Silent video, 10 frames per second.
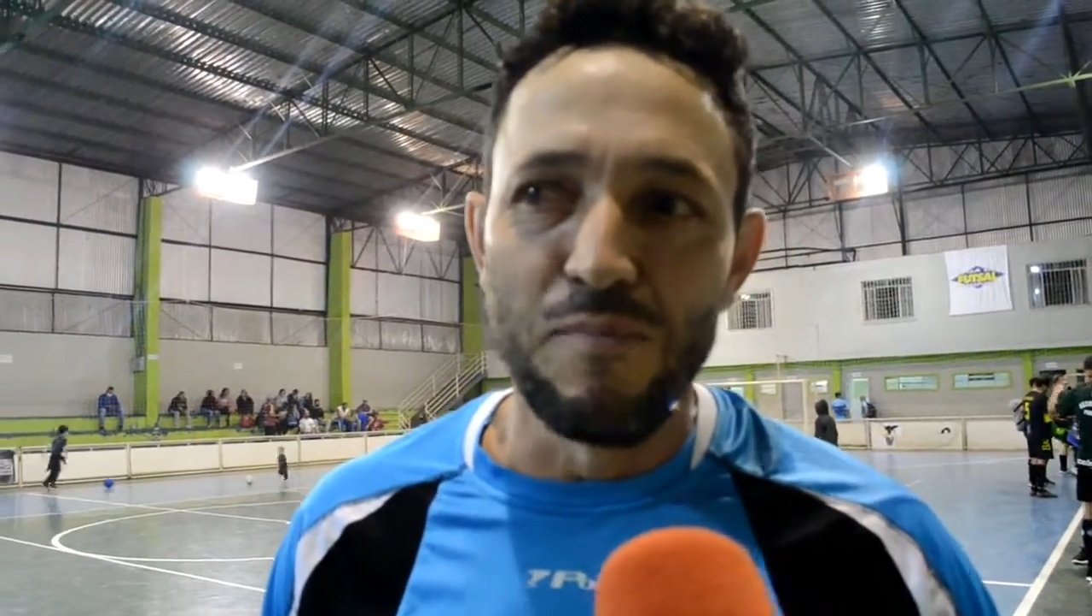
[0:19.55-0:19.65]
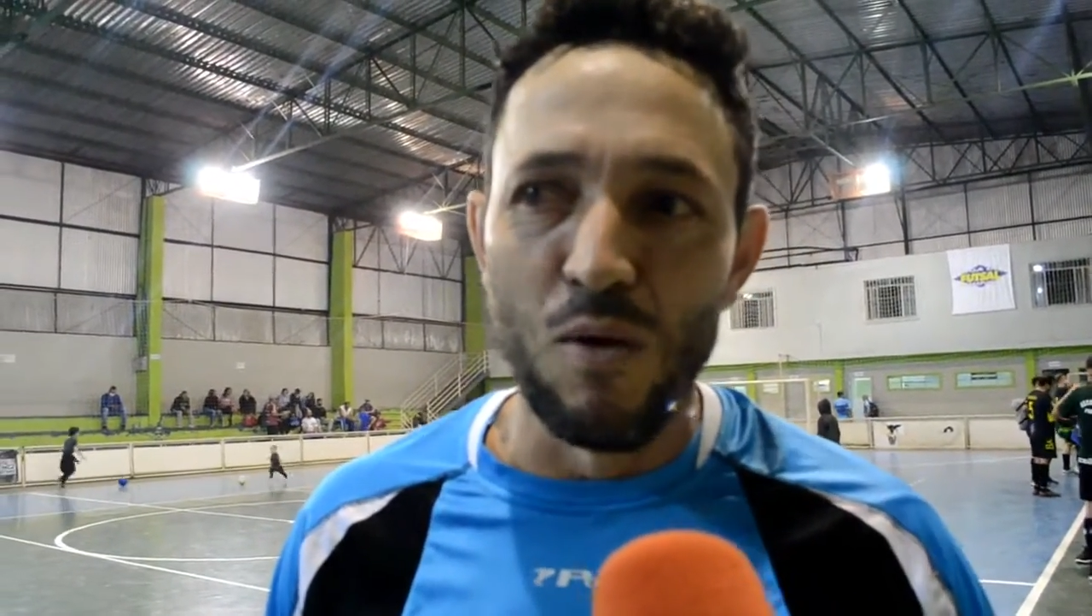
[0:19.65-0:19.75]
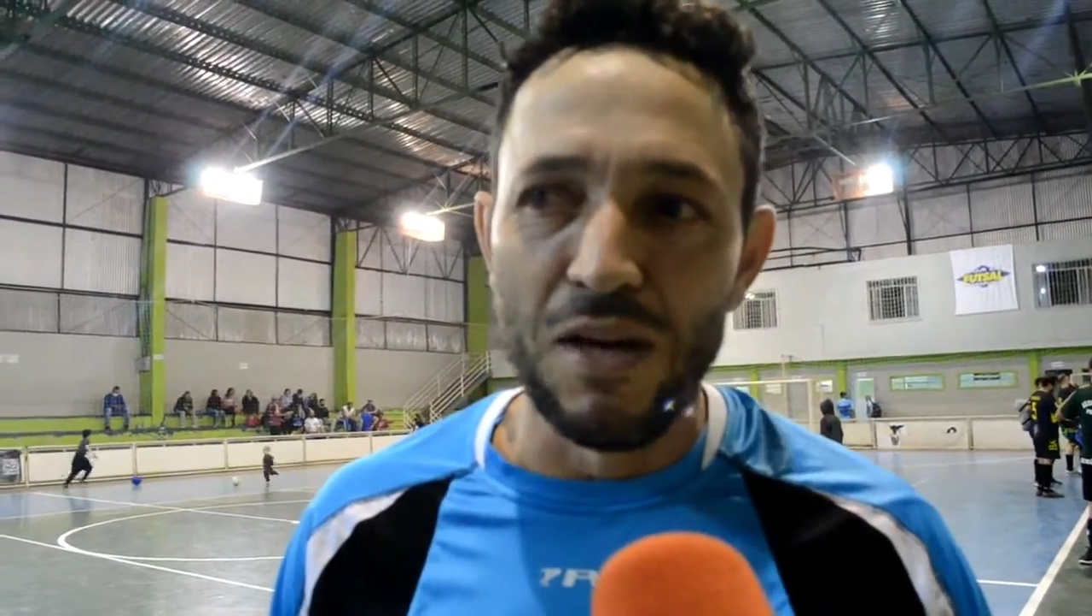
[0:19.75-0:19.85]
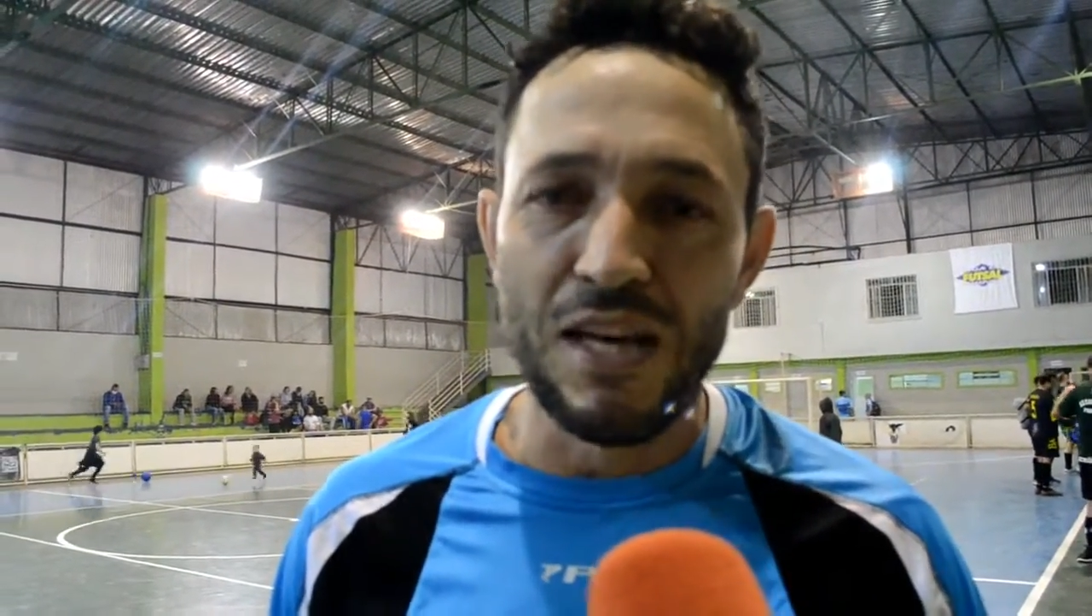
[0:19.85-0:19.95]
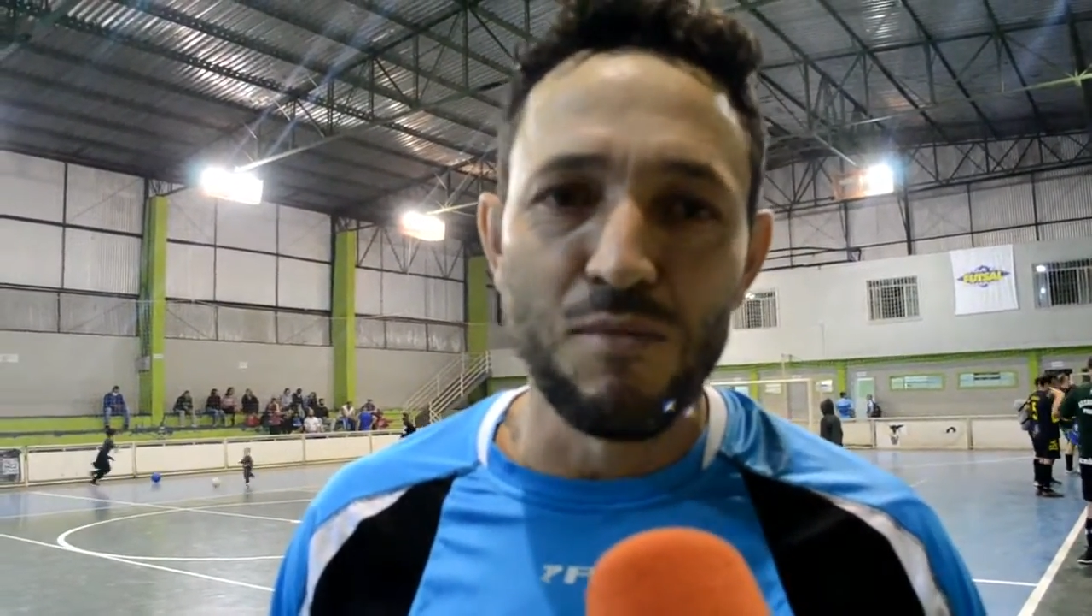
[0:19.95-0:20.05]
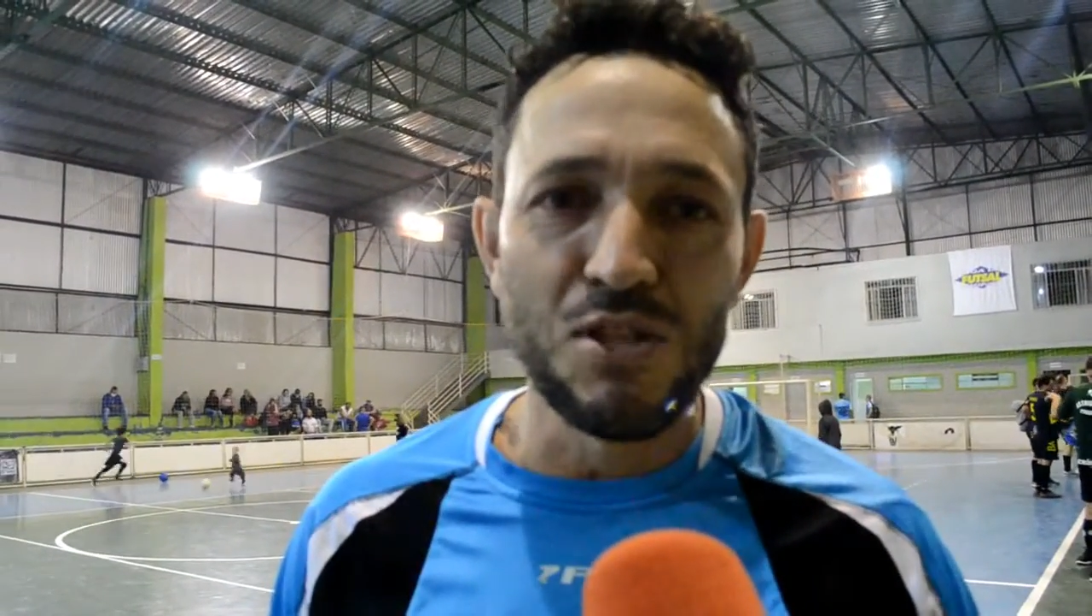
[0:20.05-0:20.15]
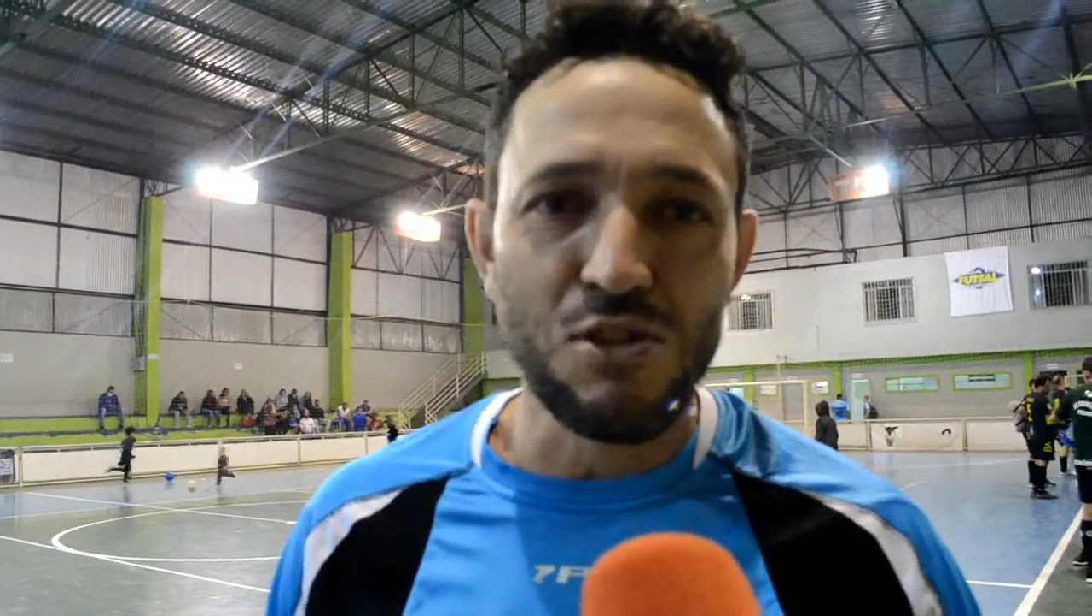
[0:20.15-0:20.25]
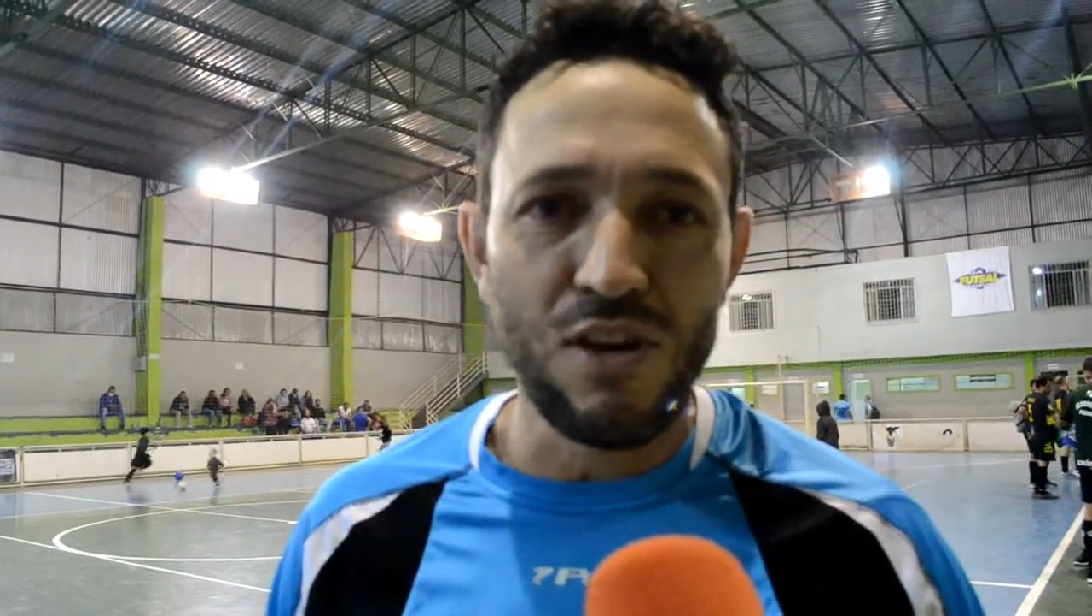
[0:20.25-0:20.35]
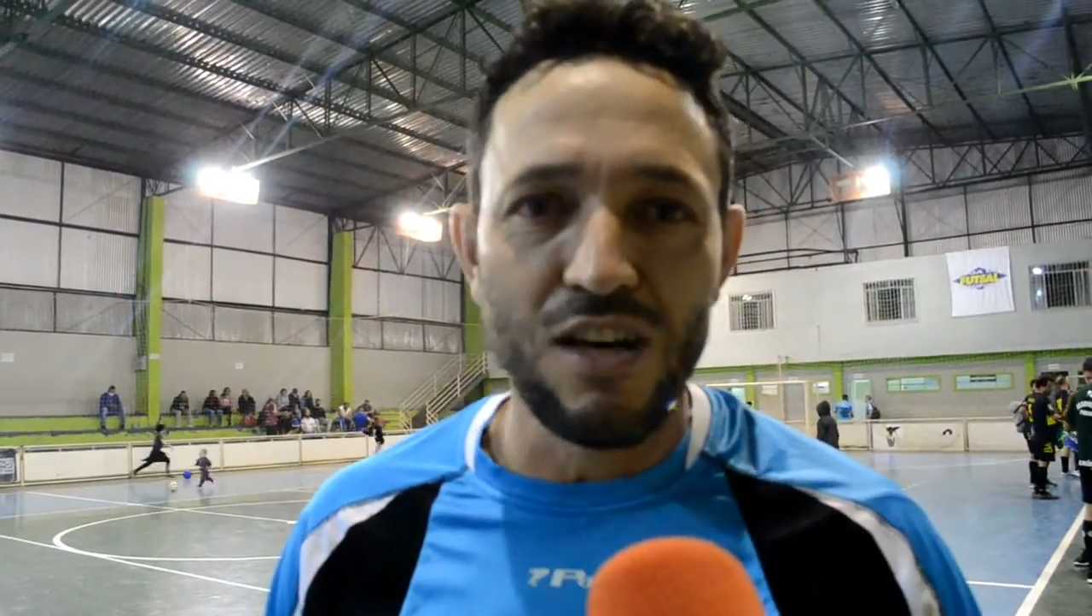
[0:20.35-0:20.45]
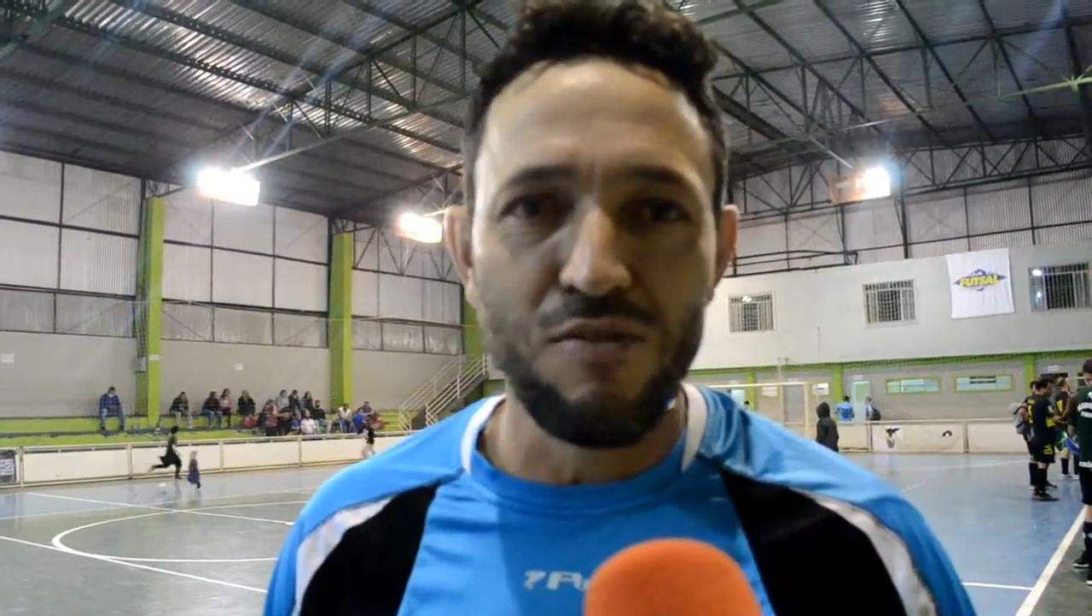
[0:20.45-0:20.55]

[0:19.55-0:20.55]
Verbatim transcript: Palmeirinha mostrou a